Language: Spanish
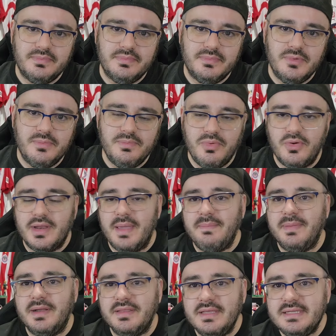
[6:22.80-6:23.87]
¿no? Porque
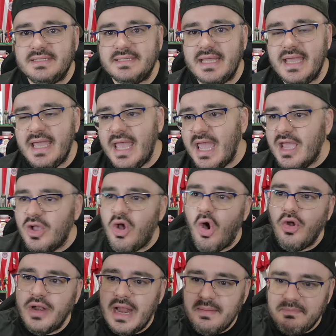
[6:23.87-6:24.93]
perdiste
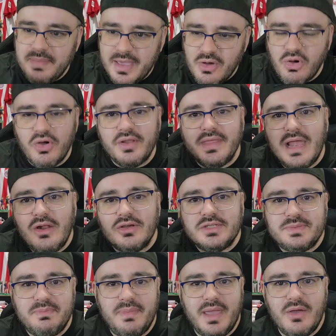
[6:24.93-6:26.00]
con el peor de los
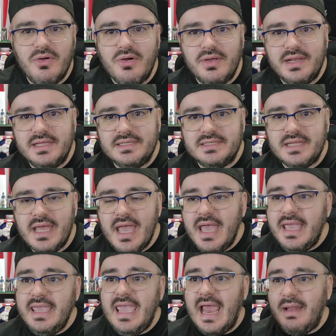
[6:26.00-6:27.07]
peores.
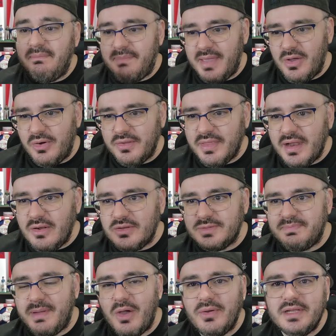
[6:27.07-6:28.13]
Y el peor de los
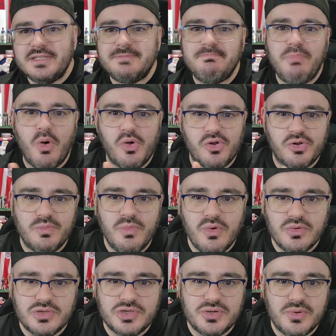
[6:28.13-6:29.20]
peores por
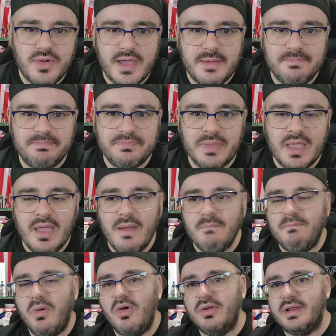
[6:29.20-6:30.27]
mucho, ¿eh?
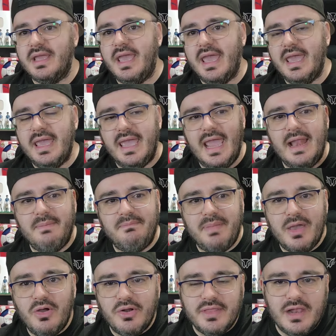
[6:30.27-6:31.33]
Porque el
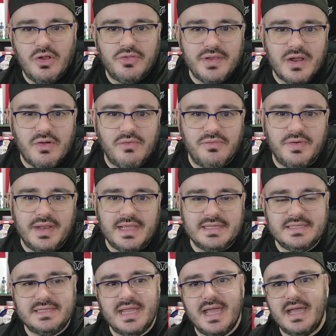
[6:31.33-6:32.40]
peor de la otra
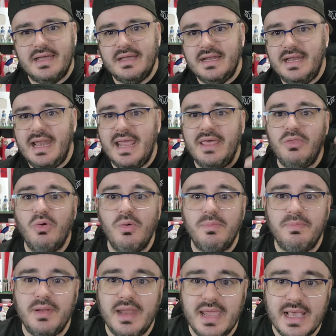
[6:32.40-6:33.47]
conferencia le
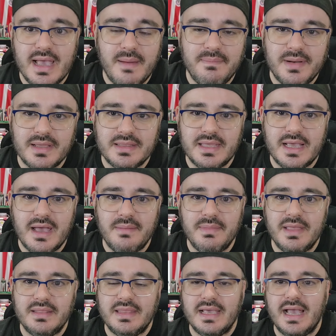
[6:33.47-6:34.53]
duplica
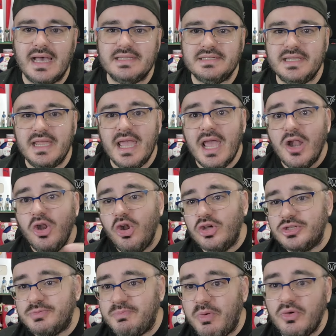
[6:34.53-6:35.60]
prácticamente casi
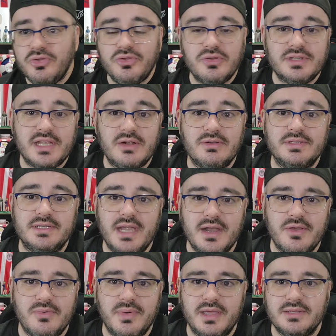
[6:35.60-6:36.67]
los puntos a los
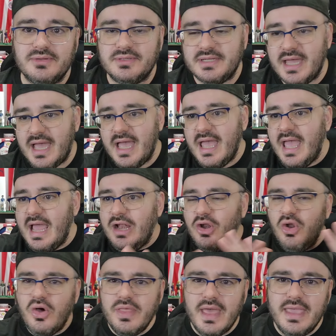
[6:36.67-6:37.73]
Airquakes. O sea,
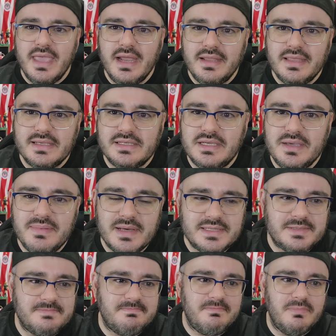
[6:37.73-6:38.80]
lo de ayer de
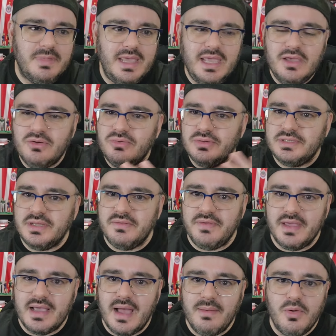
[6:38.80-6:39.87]
Chivas,
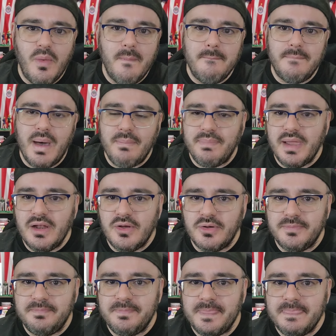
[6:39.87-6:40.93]
injustificable, un
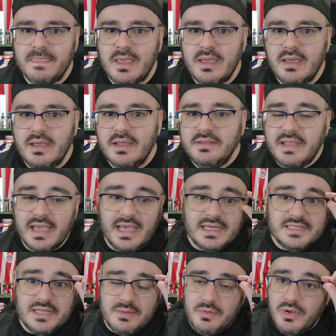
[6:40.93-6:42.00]
papelón. ¿De qué
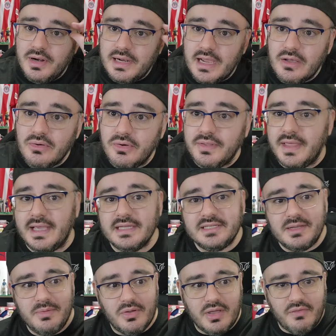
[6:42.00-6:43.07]
sirvió el récord? ¿De qué
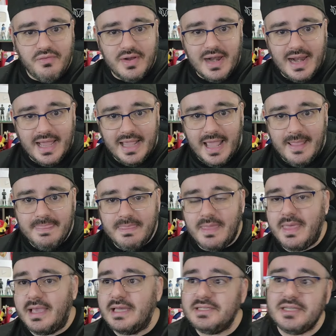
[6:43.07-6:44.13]
sirvió que fuera la gente?
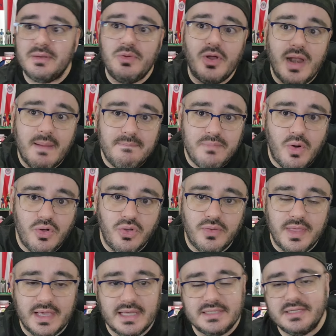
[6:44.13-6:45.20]
¿De qué sirvió el apoyo?
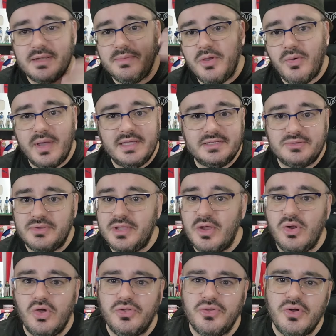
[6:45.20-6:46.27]
¿De qué sirvió esto y el
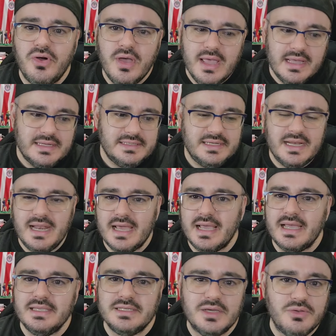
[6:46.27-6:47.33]
otro? Si en la
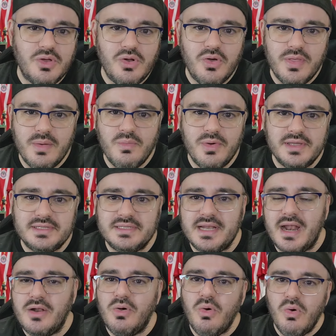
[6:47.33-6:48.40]
cancha no lo
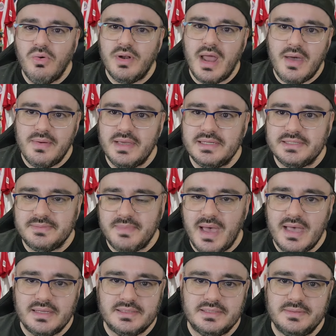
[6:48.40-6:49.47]
demuestran una vez
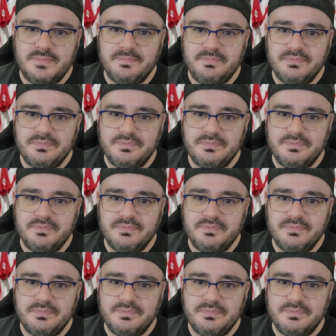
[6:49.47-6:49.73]
más,